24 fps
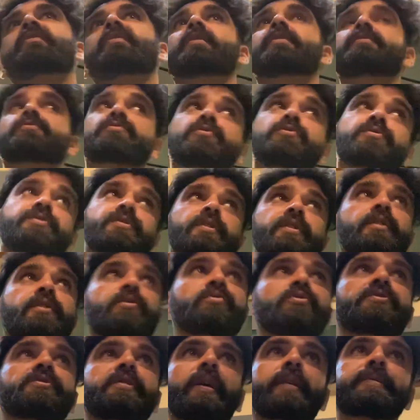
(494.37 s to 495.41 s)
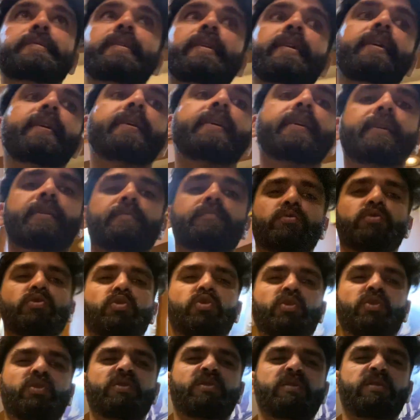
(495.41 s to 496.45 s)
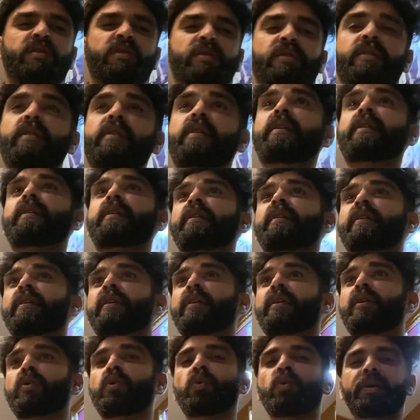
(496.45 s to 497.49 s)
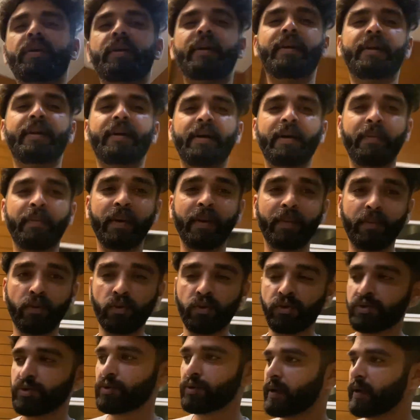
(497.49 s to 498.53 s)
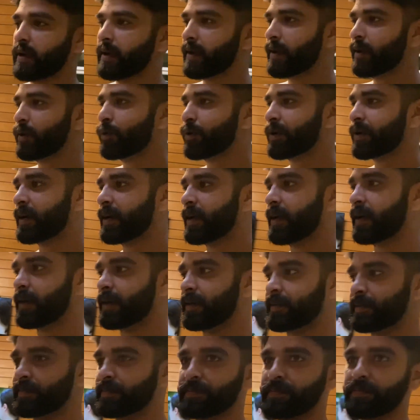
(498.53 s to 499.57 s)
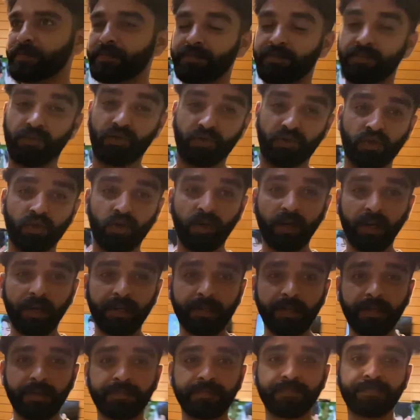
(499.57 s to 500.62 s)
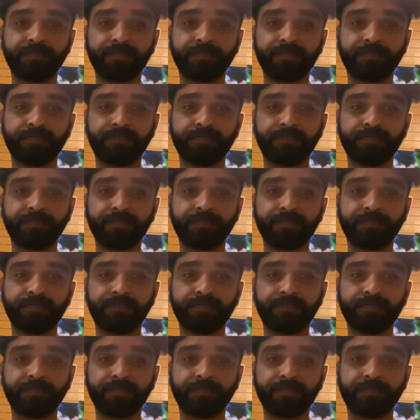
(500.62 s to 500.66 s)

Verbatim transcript: फ्रेंड्स तो वसूल कुछ ऐसा है कि हम लोग होटल टाइम में पहुँच चुके हैं ये होटल है छोटा सा